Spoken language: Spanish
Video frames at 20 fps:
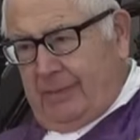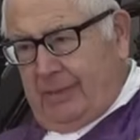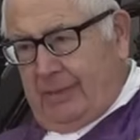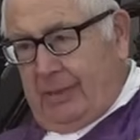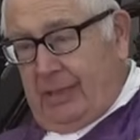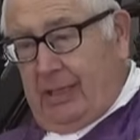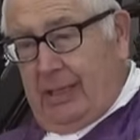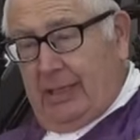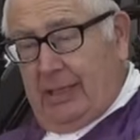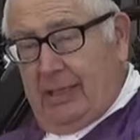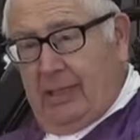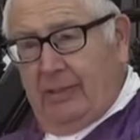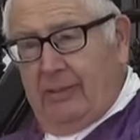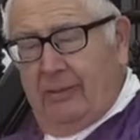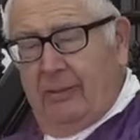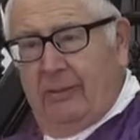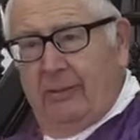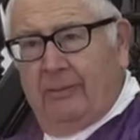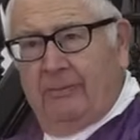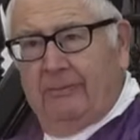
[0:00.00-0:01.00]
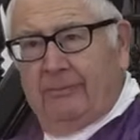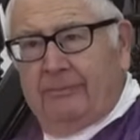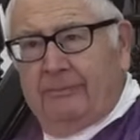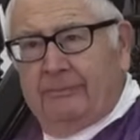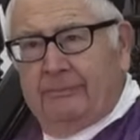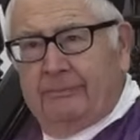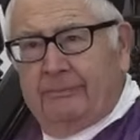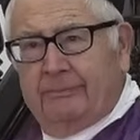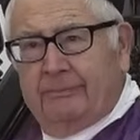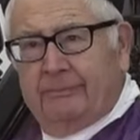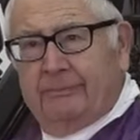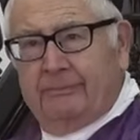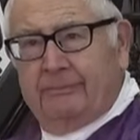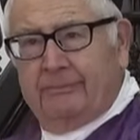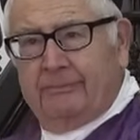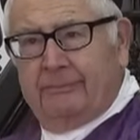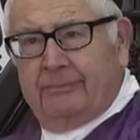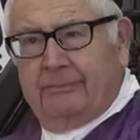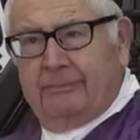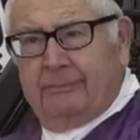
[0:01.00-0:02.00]
y le dijo,
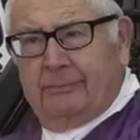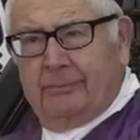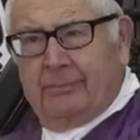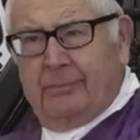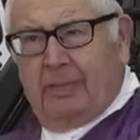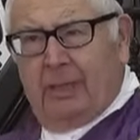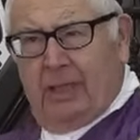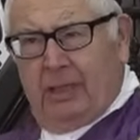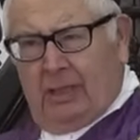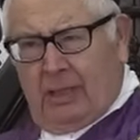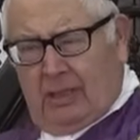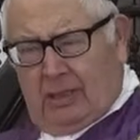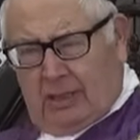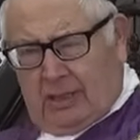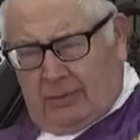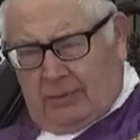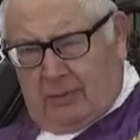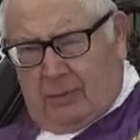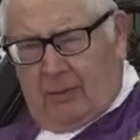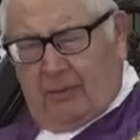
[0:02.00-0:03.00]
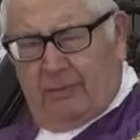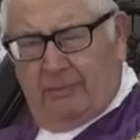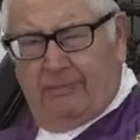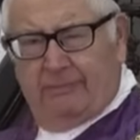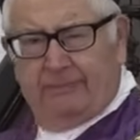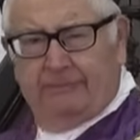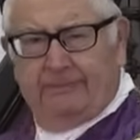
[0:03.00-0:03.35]
tienes razón,